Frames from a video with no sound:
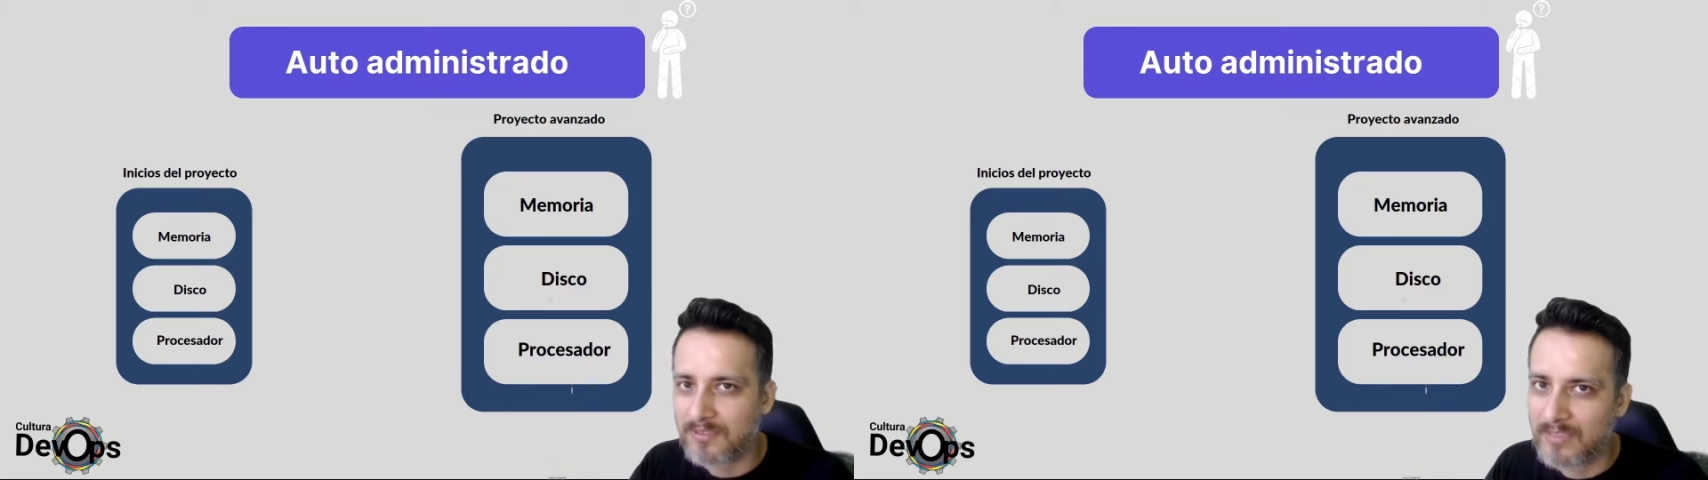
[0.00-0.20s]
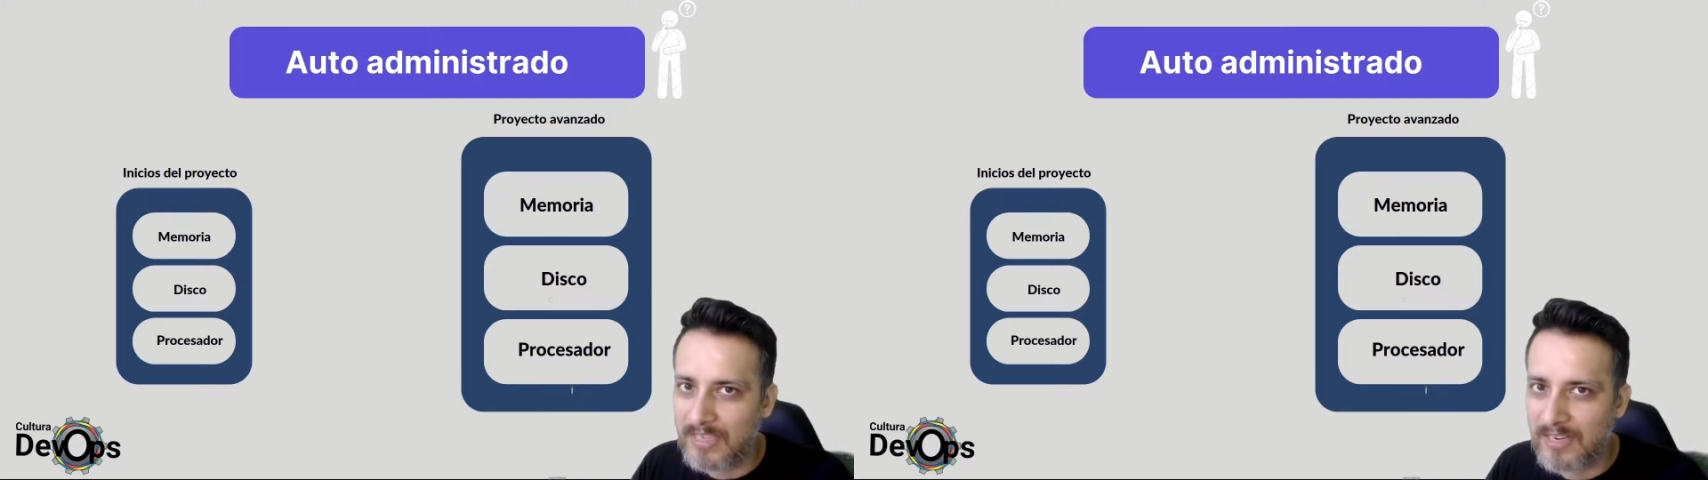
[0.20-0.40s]

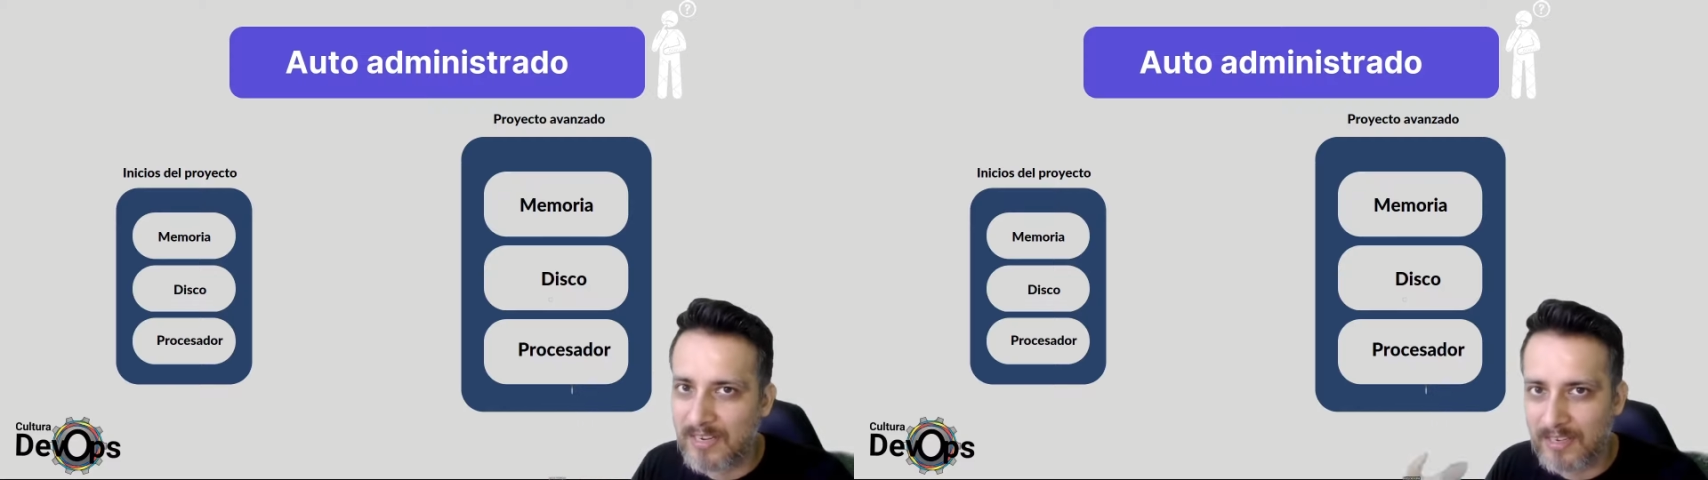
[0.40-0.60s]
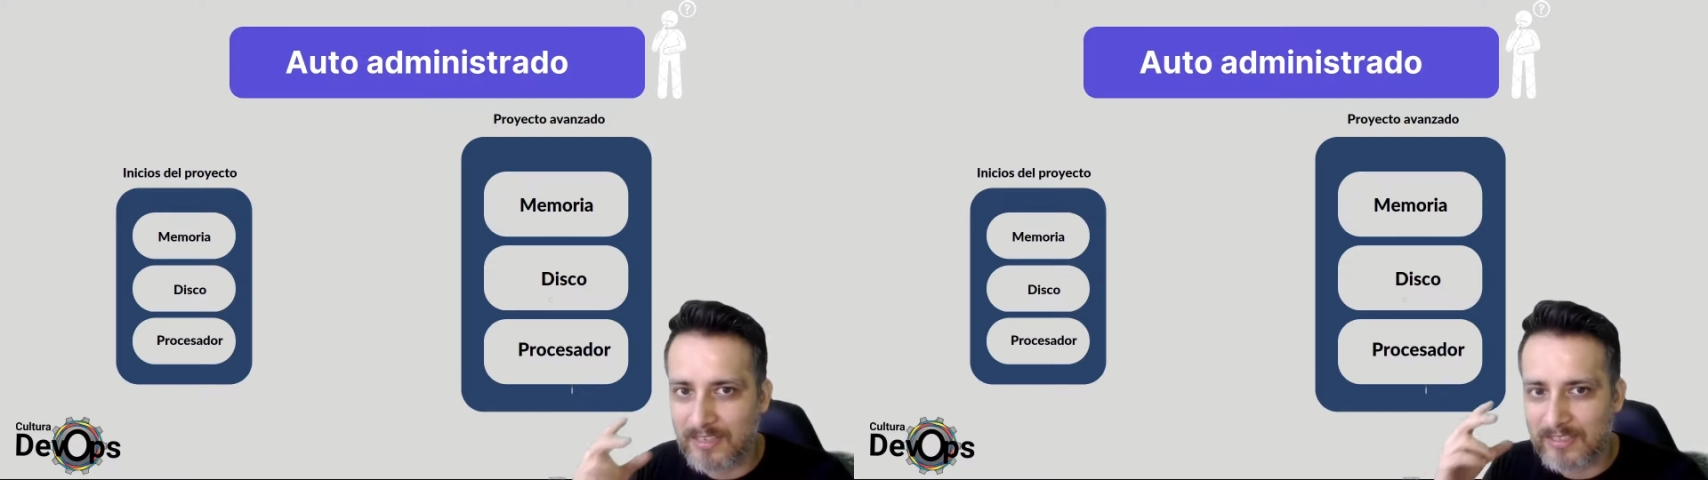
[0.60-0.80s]

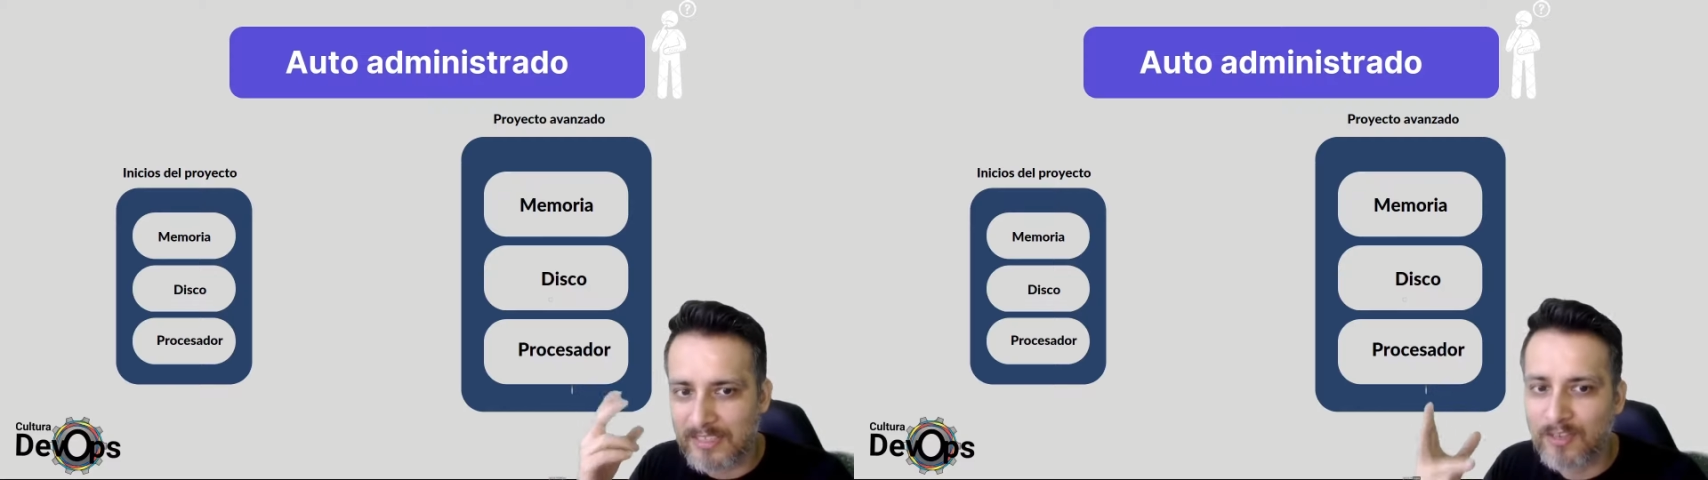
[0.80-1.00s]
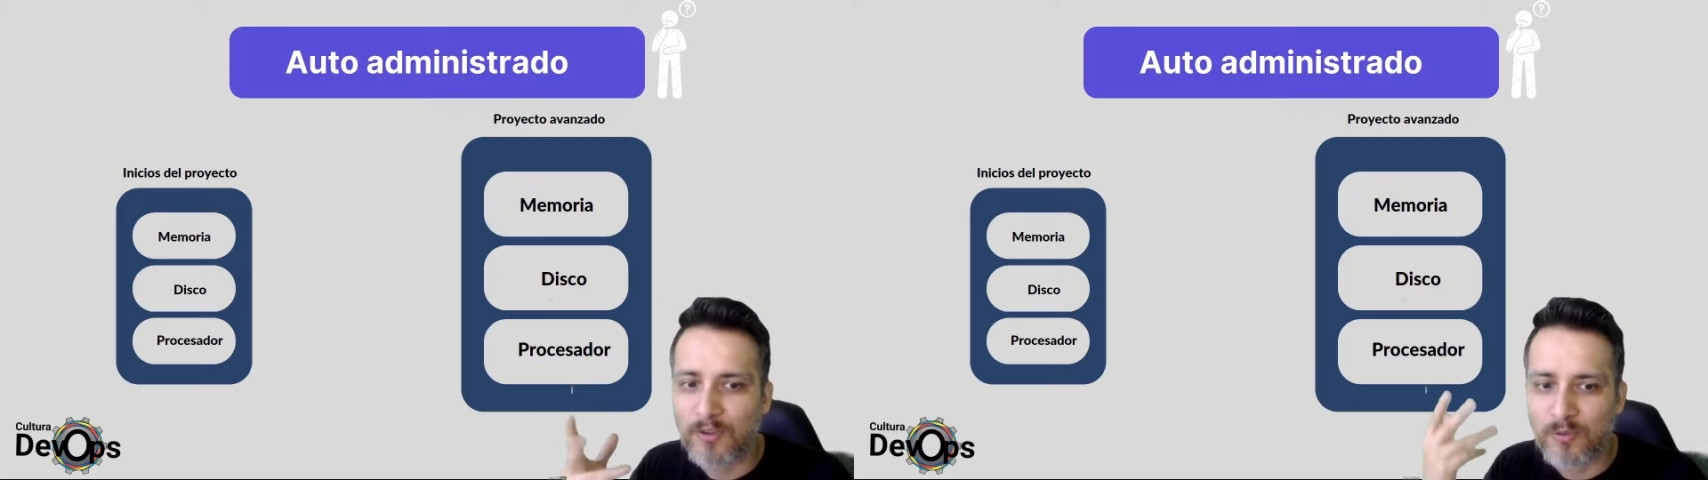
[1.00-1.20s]
de
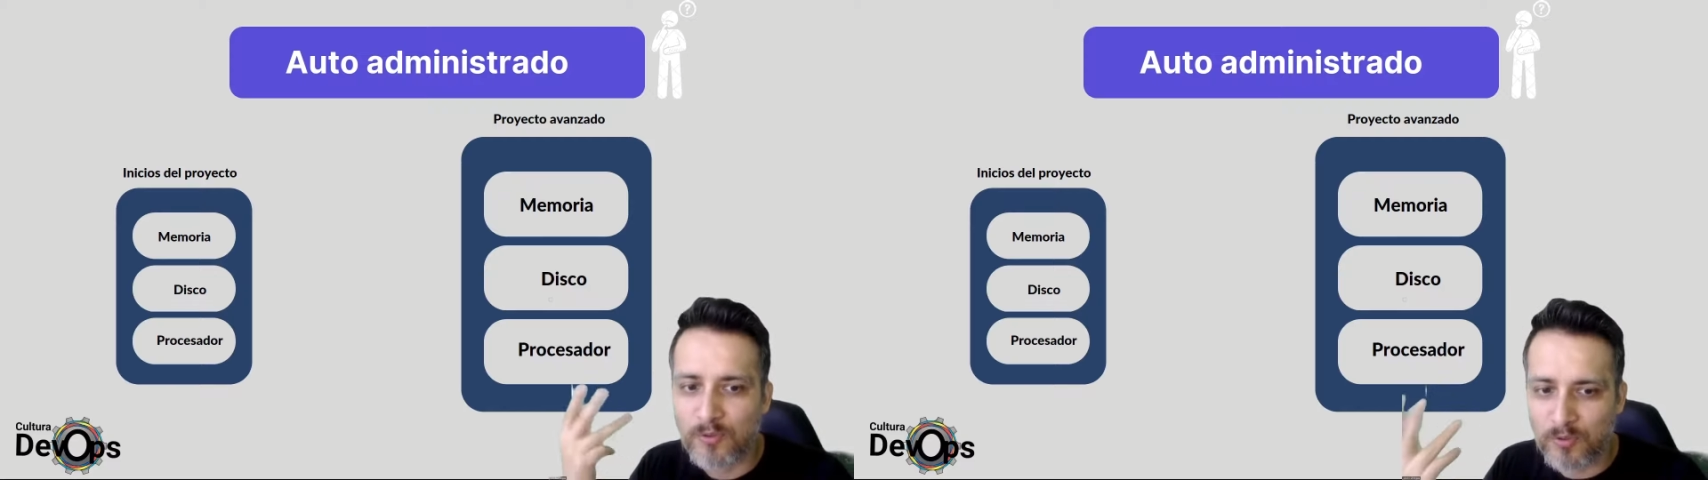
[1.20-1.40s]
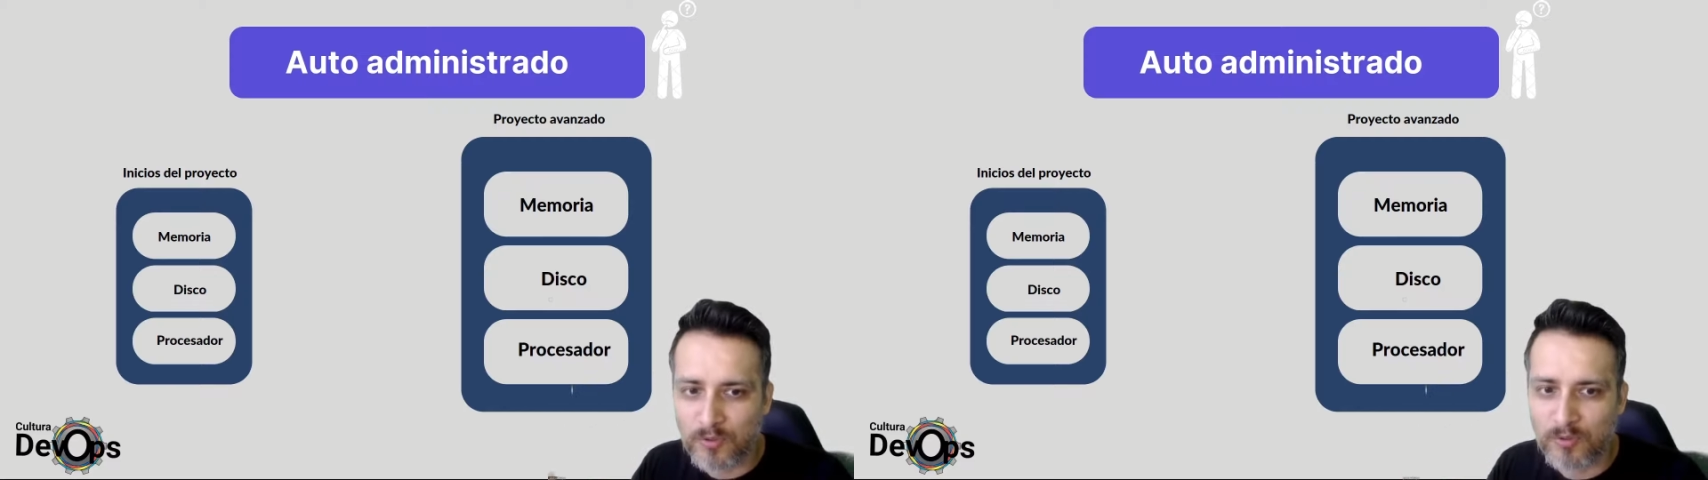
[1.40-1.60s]
disco
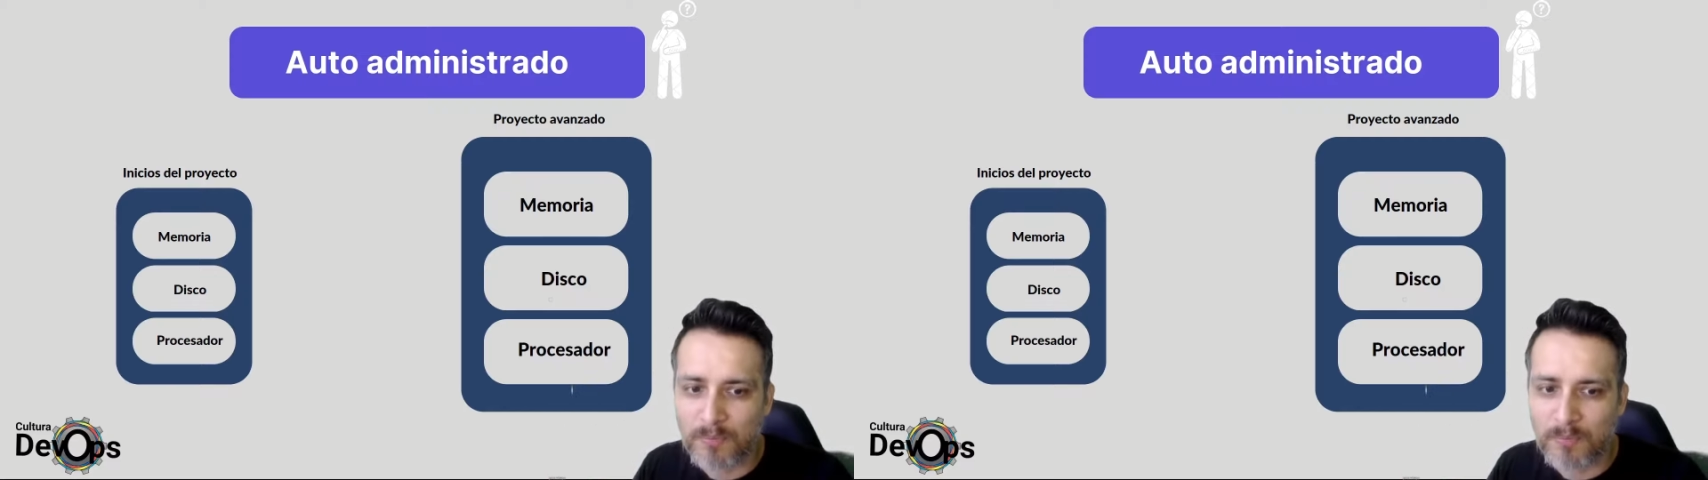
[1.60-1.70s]
duro,